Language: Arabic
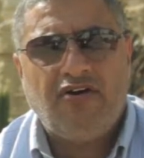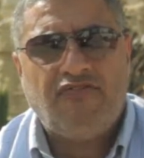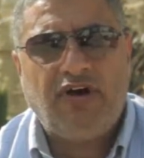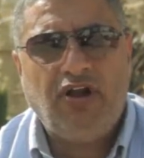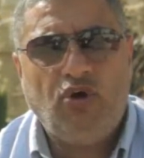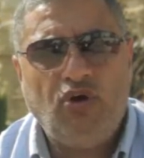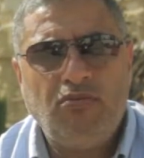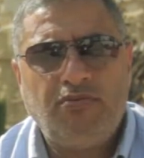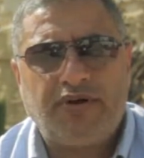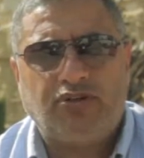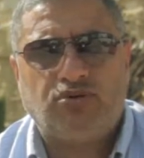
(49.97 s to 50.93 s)

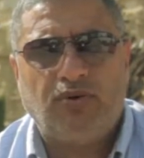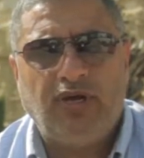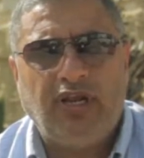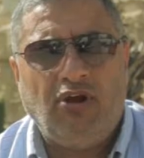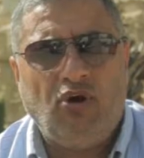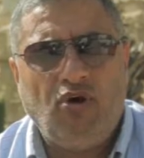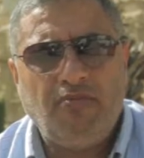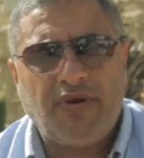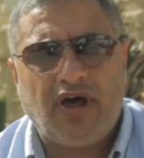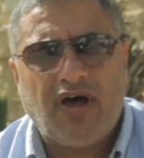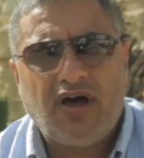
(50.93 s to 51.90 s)
فالعمرة إلى
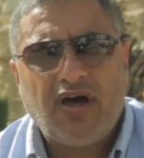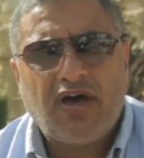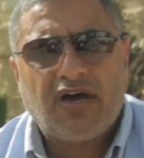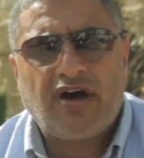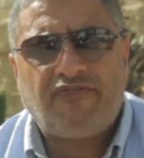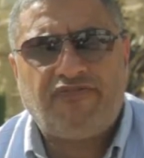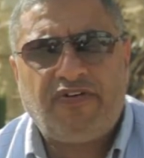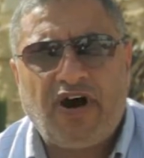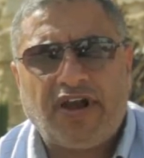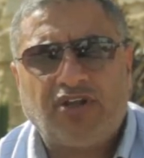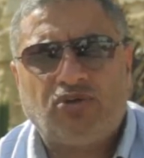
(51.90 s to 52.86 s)
العمرة
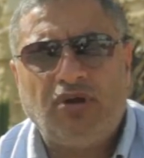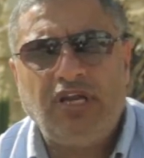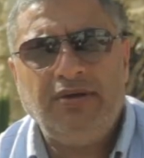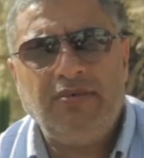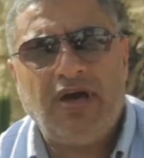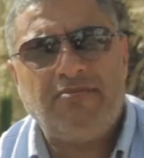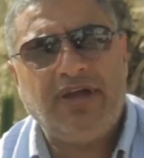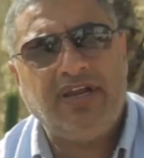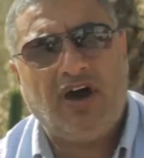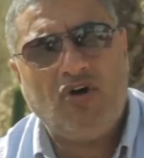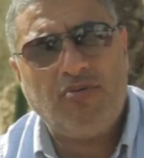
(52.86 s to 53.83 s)
كفارة لما
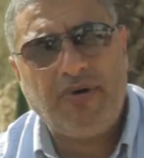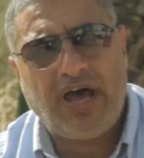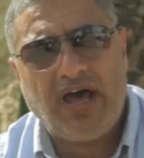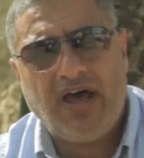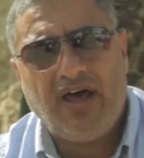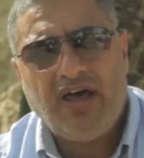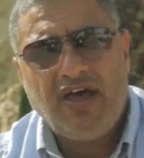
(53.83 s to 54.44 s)
بينهما